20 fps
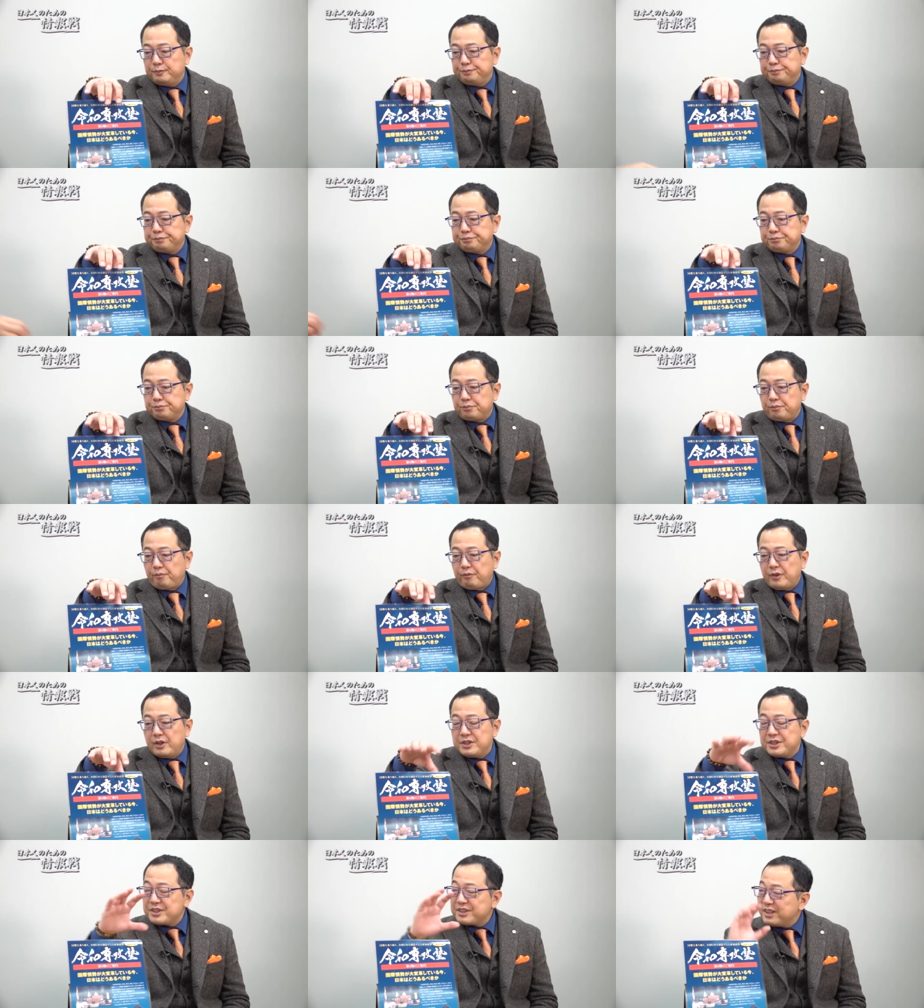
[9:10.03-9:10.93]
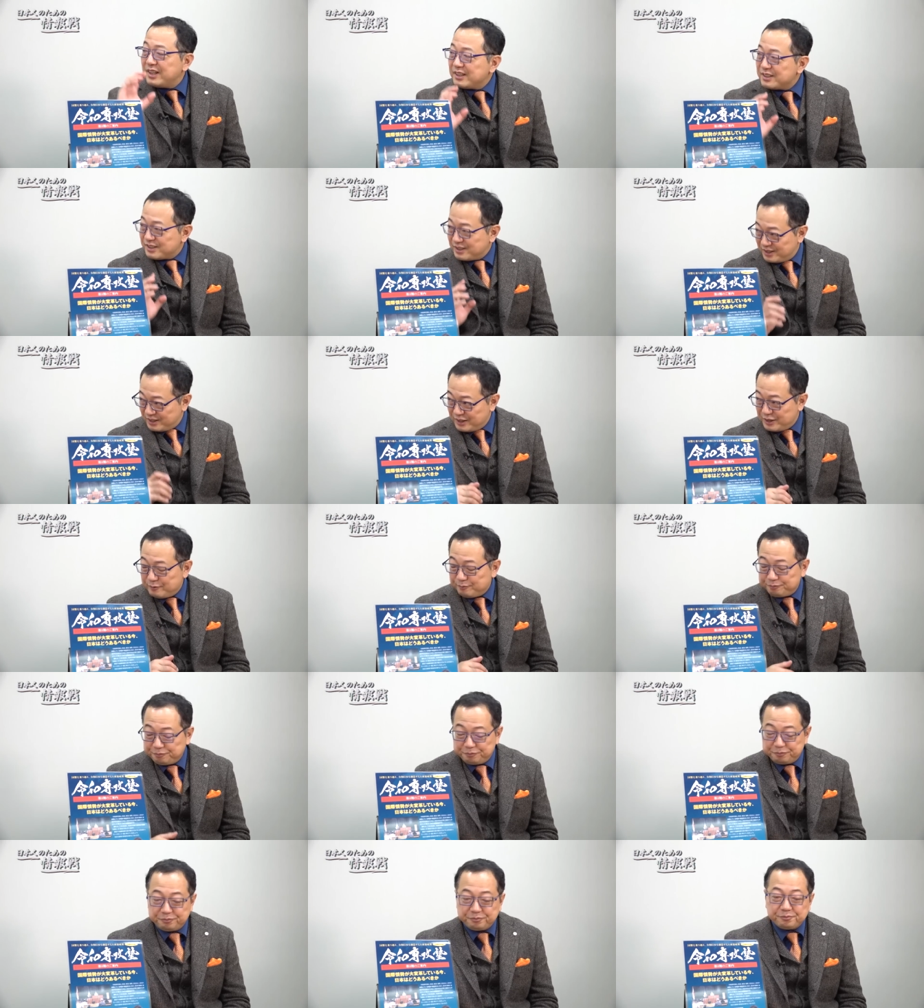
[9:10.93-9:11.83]
はい、しかし、う
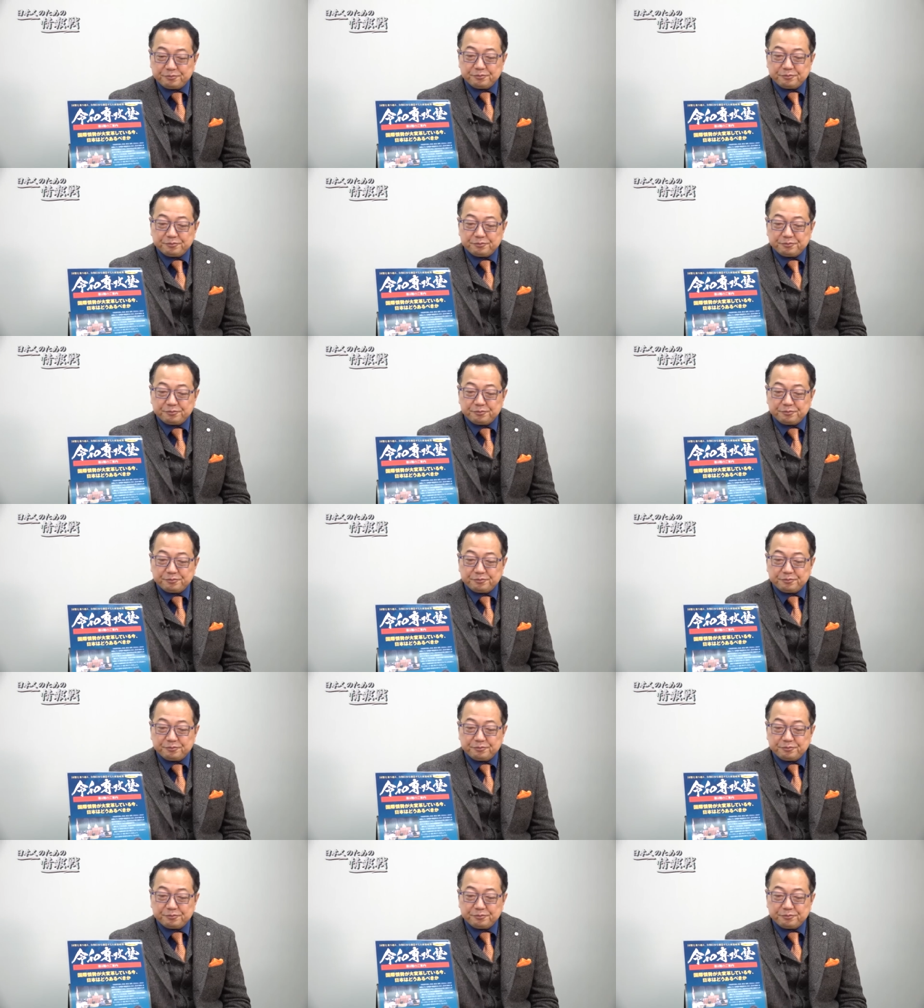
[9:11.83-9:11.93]
ん、